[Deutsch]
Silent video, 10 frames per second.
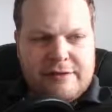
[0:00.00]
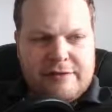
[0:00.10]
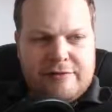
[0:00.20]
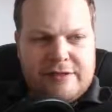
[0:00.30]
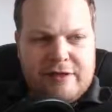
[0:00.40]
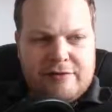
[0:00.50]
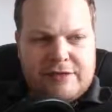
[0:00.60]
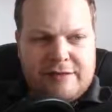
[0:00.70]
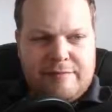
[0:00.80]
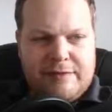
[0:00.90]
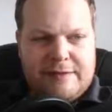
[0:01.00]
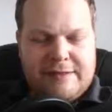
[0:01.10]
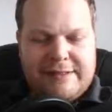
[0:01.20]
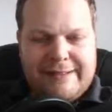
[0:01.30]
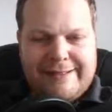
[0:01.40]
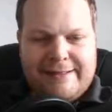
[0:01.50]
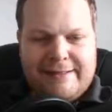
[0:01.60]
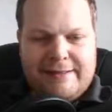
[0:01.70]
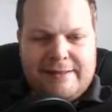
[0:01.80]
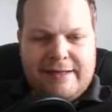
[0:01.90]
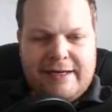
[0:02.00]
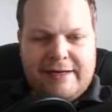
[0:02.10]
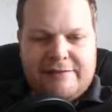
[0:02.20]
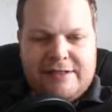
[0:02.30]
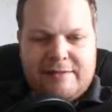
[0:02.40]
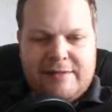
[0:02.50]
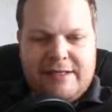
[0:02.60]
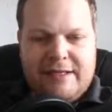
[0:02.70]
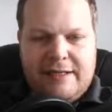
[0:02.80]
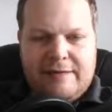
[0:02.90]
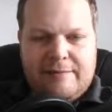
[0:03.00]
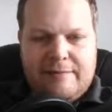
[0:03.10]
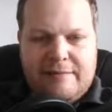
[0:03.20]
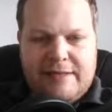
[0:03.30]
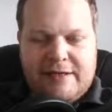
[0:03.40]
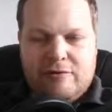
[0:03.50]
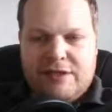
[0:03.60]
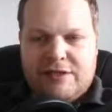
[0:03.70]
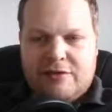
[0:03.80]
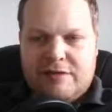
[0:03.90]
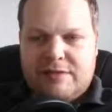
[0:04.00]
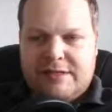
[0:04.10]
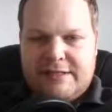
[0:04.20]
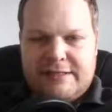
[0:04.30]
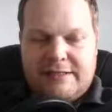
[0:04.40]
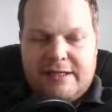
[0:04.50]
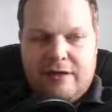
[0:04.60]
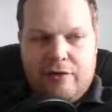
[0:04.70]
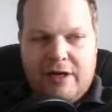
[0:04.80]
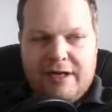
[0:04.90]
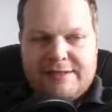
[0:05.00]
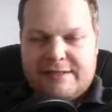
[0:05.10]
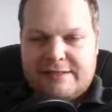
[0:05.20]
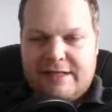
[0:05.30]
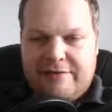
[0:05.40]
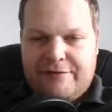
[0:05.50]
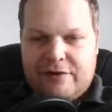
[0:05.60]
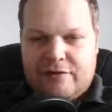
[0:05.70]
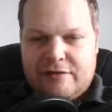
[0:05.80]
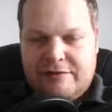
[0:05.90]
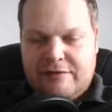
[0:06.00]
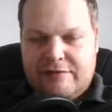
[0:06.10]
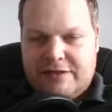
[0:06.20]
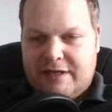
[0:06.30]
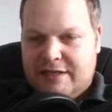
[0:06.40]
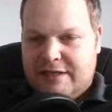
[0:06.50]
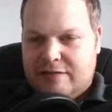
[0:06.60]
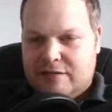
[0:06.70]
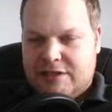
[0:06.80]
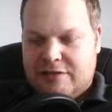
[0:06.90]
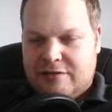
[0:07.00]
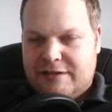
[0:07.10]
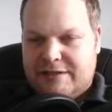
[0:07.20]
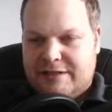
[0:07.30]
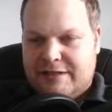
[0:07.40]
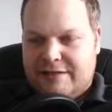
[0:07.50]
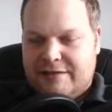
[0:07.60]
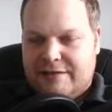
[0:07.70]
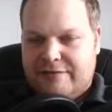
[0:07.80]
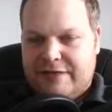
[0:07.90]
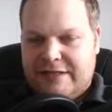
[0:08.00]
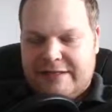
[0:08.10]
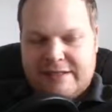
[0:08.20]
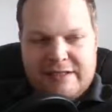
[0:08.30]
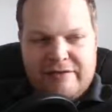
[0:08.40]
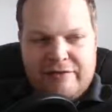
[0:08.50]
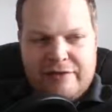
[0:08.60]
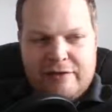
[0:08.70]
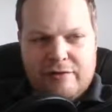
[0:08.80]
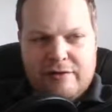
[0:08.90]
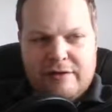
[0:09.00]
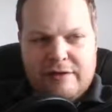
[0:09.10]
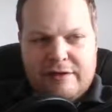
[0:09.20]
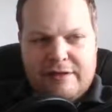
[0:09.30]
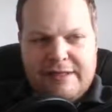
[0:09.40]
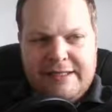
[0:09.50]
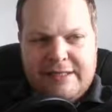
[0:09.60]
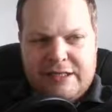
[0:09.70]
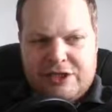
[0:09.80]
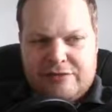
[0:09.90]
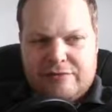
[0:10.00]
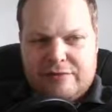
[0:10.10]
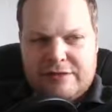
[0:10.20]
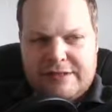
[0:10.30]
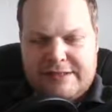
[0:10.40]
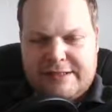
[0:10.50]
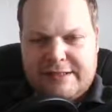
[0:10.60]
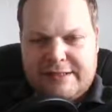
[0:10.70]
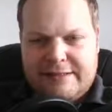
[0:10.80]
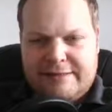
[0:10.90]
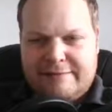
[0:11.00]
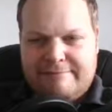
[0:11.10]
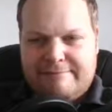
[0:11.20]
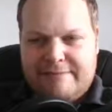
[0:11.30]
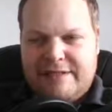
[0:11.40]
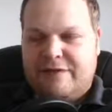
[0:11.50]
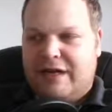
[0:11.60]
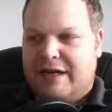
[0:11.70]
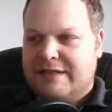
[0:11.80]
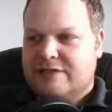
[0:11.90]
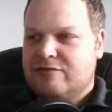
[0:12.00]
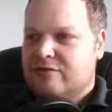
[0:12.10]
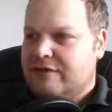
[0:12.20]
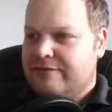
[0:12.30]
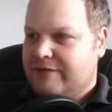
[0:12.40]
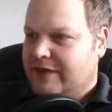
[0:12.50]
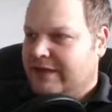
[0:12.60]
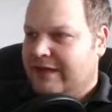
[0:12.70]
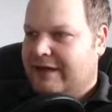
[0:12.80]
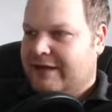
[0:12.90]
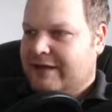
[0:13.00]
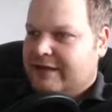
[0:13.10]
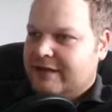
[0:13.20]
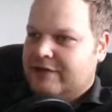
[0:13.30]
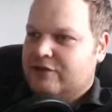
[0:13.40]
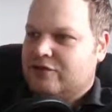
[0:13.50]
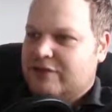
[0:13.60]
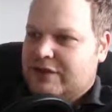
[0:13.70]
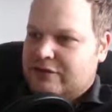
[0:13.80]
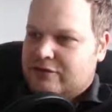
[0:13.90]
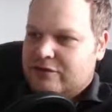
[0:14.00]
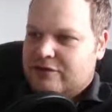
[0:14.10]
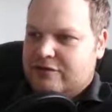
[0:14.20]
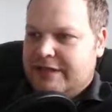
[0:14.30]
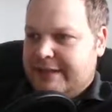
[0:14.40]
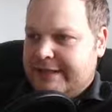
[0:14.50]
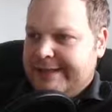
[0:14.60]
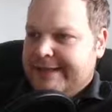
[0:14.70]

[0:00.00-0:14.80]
und ausgibt, dann greift sie damit jedem, der US-Dollar besitzt, auch als Reservewährung, denn wir wissen alle, der US-Dollar ist eine Weltreservewährung äh, in die Taschen. Und die Frage ist nur, wie lange kann sowas funktionieren?